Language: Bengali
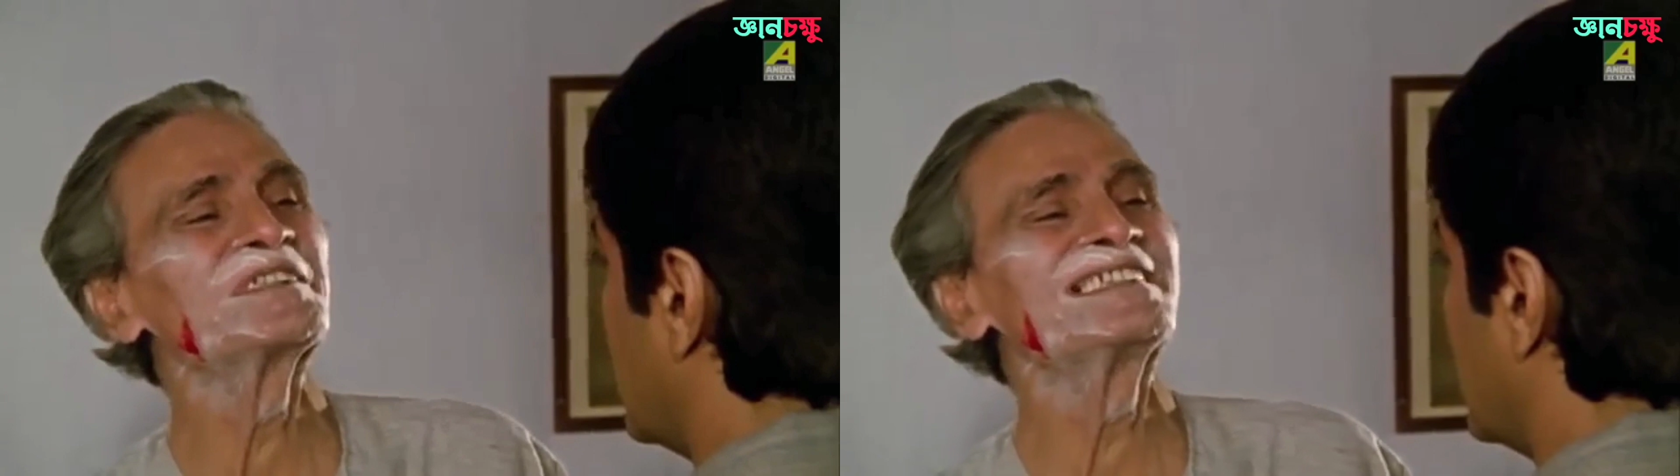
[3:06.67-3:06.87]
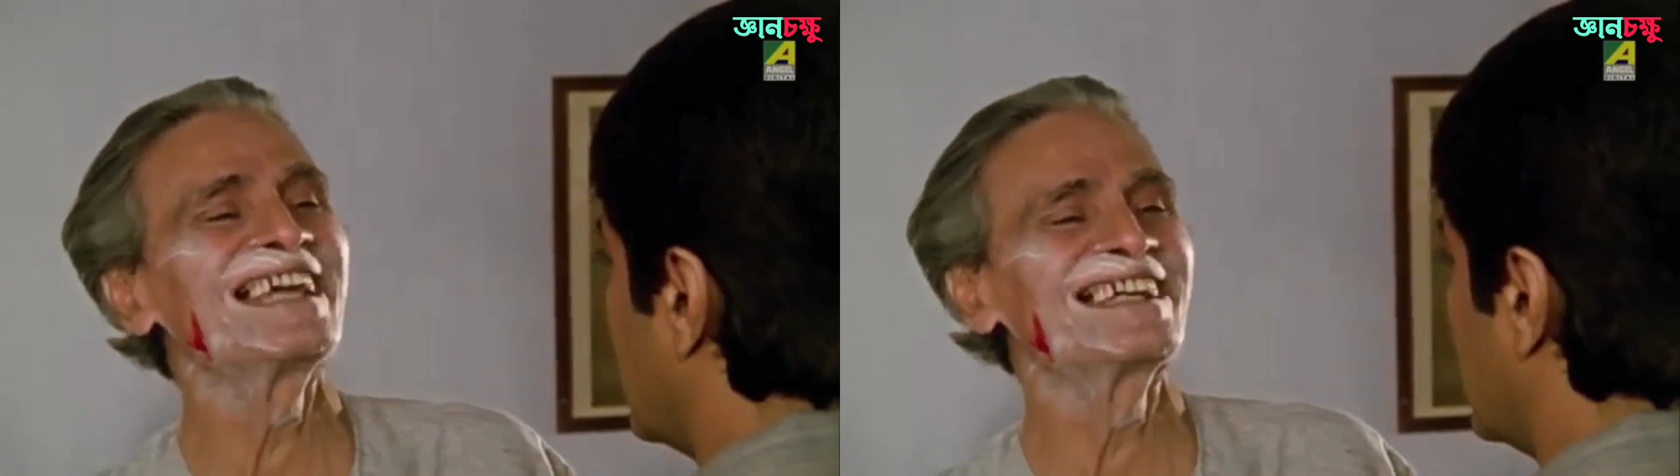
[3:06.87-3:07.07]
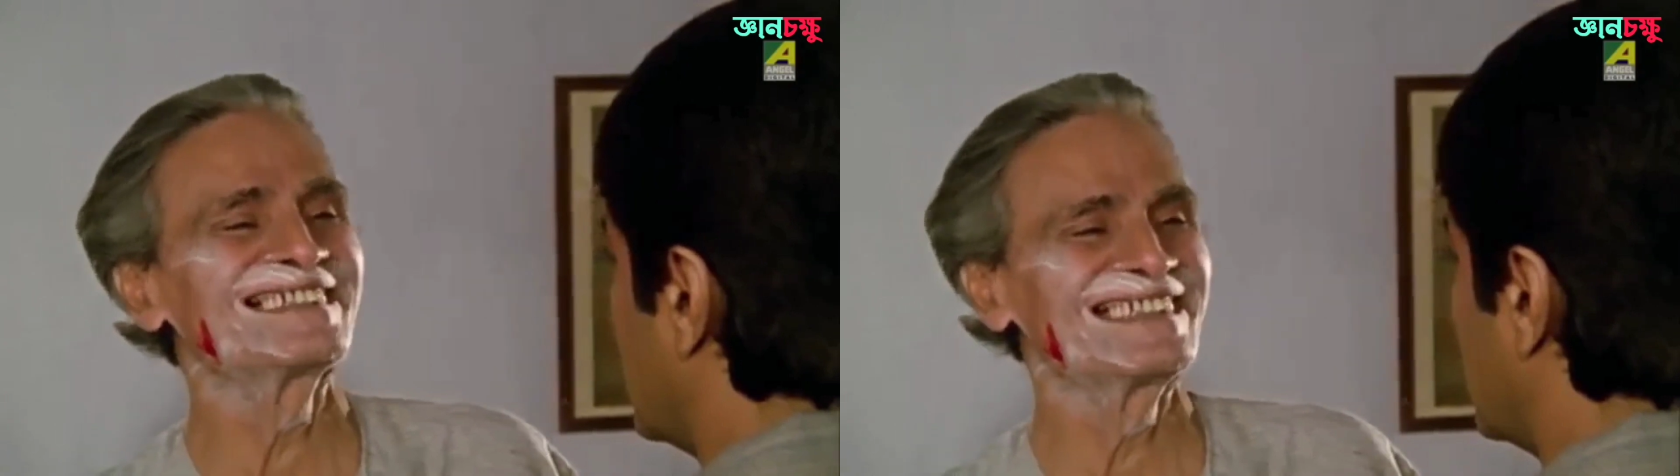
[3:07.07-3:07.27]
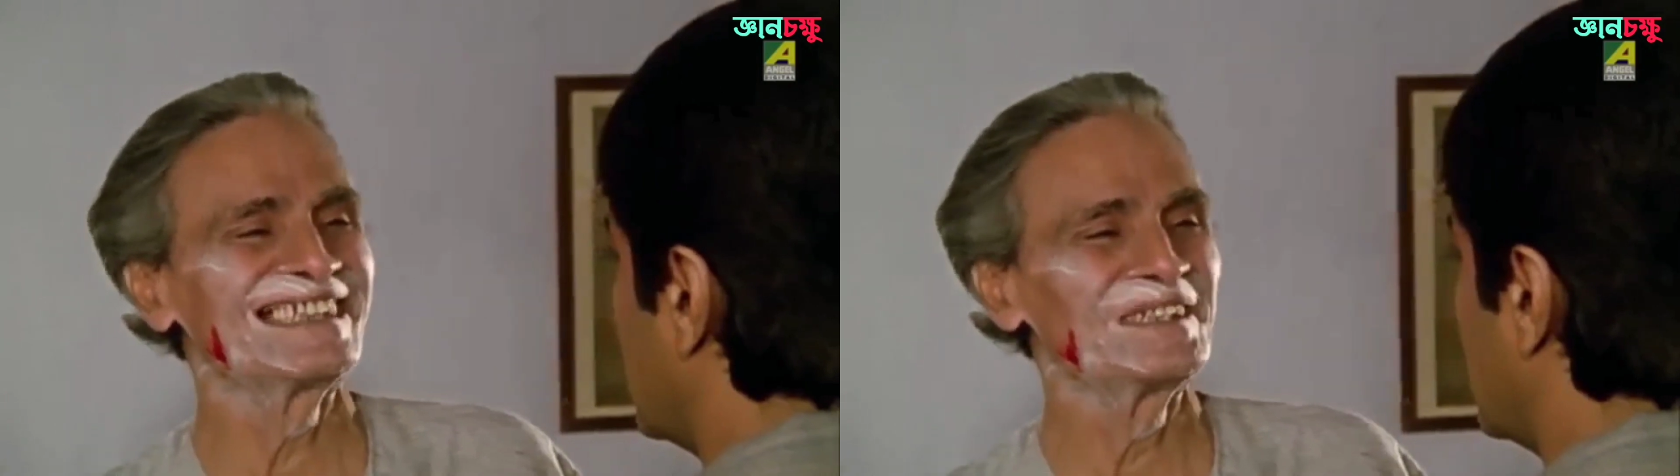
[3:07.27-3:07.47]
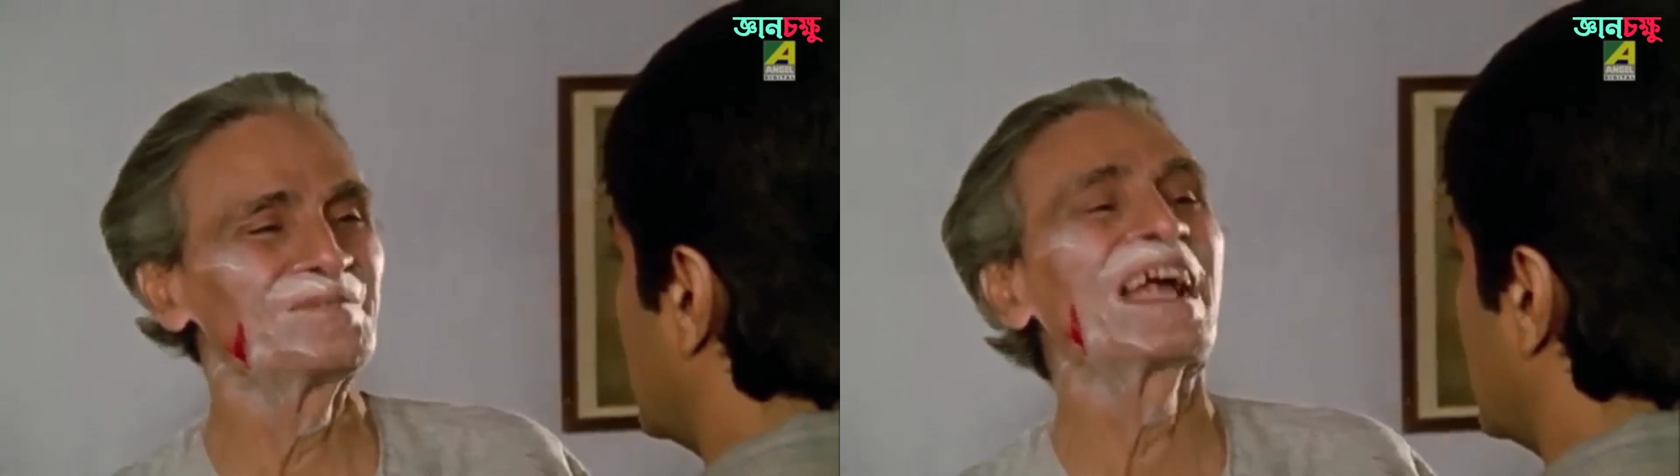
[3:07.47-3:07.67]
তবলা
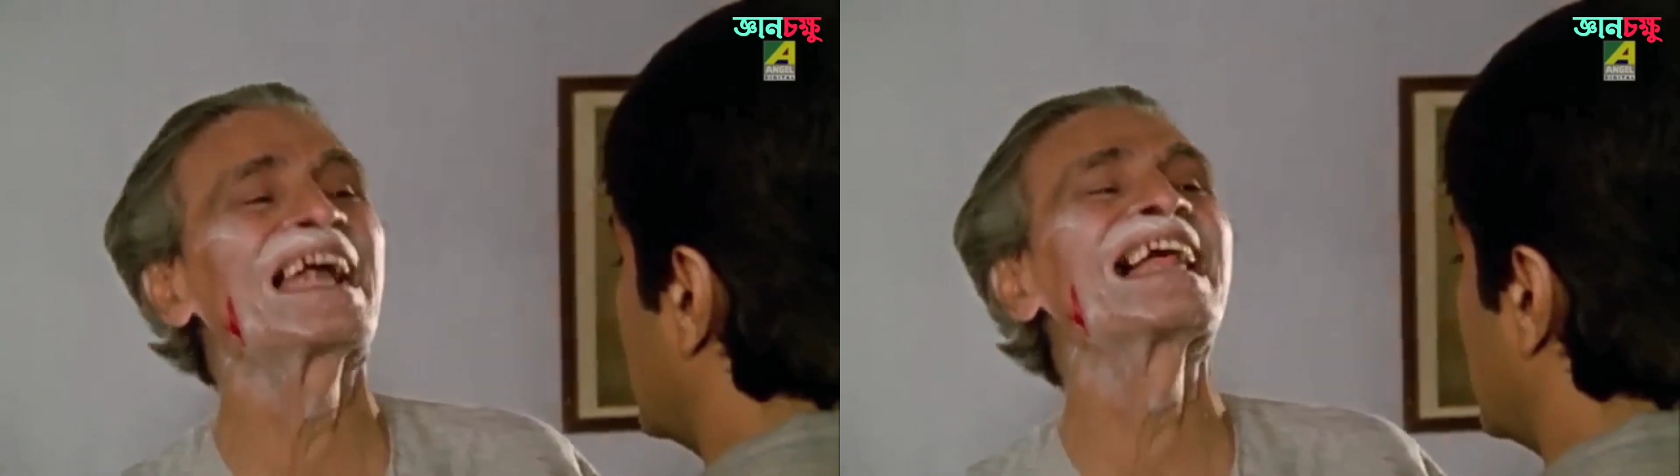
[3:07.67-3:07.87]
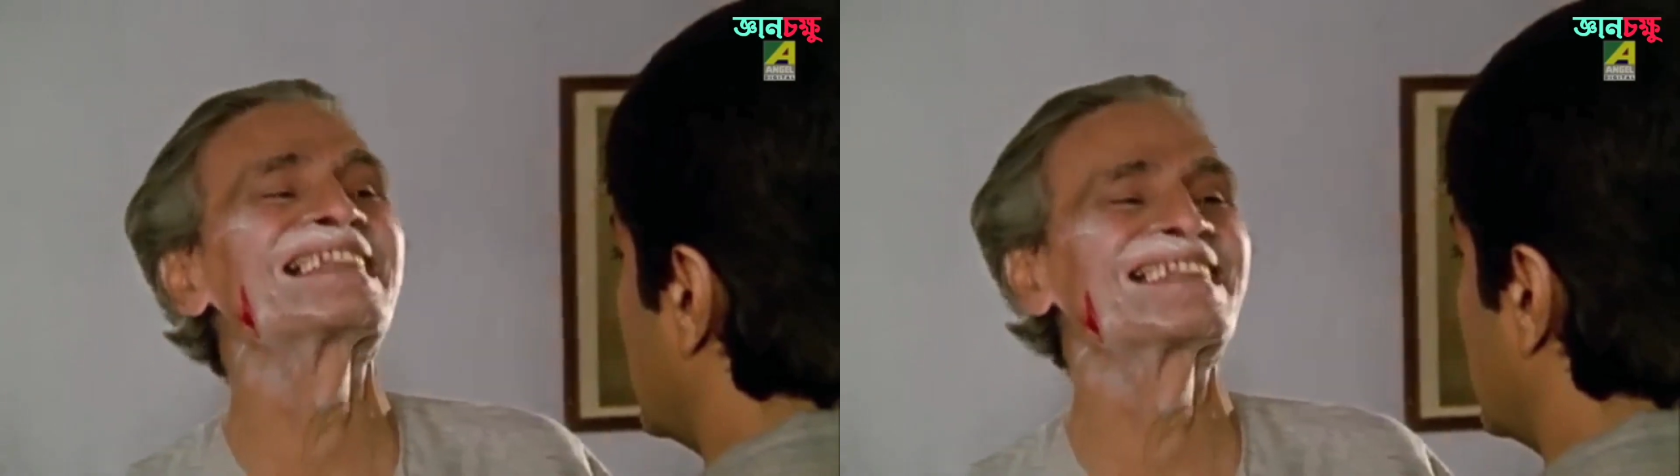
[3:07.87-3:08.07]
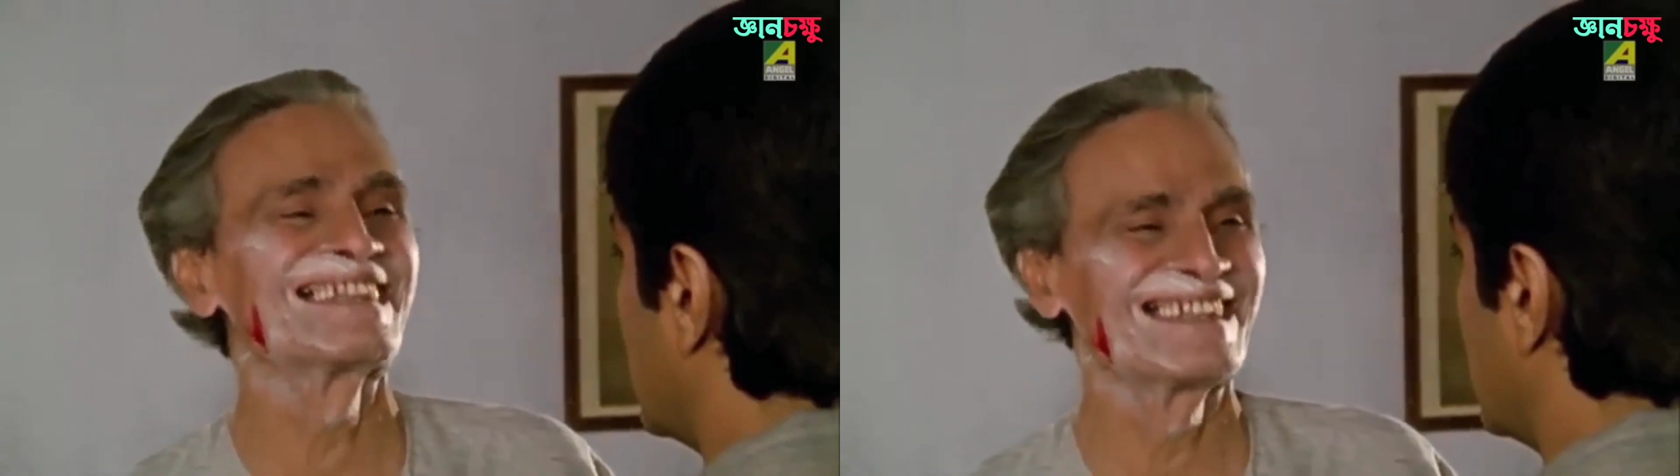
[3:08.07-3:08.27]
বাদক হিসেবেও